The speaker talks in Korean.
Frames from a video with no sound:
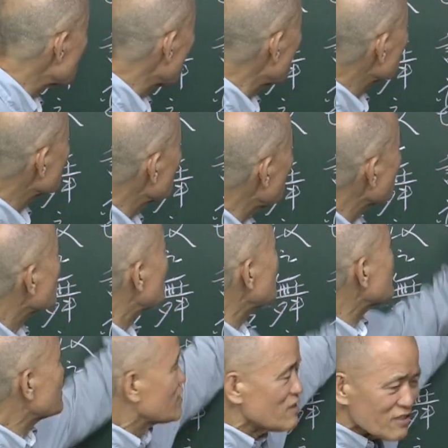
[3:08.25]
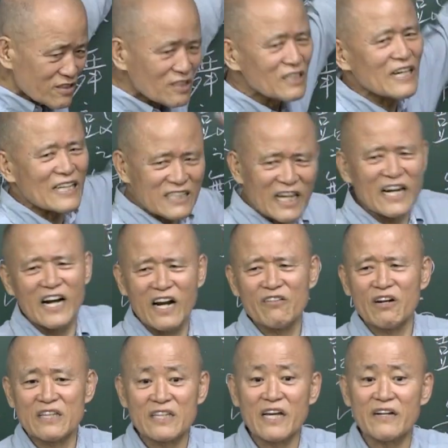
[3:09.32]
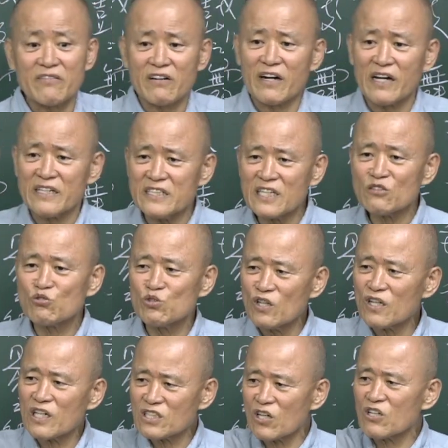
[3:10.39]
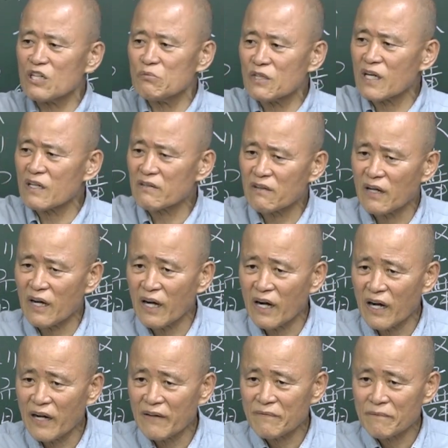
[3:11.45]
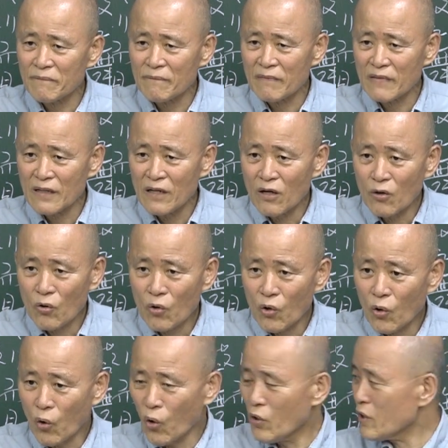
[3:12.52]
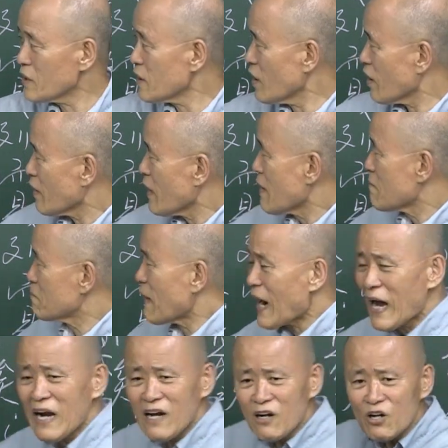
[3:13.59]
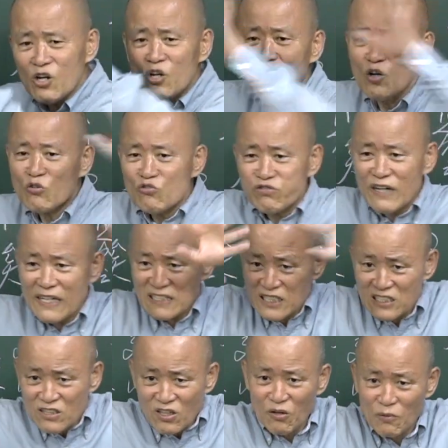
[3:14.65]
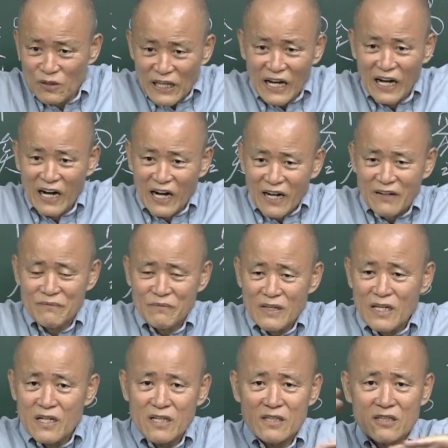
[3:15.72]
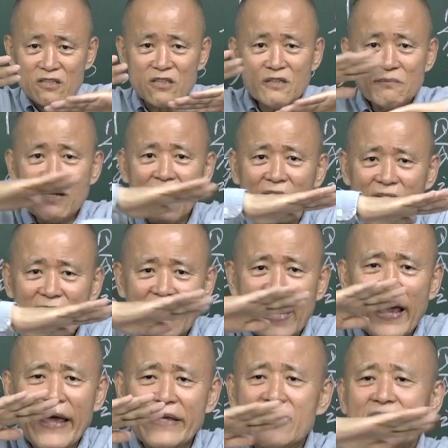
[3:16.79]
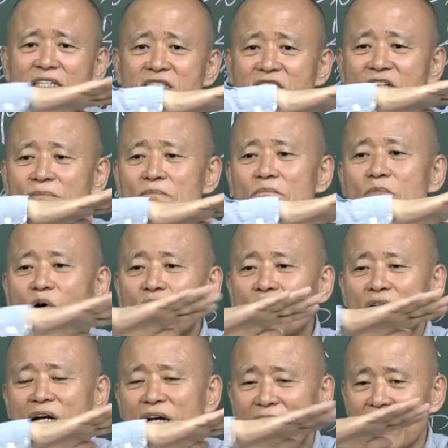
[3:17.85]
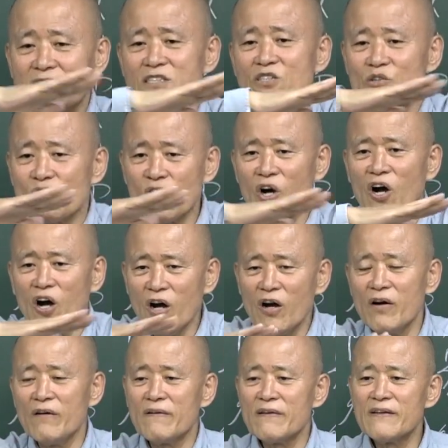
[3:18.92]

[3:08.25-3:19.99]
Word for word: 써서 그 뜻을 나타내려고 했다는 거야. 이게 주역의 성립이라는 거야. 오히려 말로 구라치는 것보다 음양의 이심보를 가지고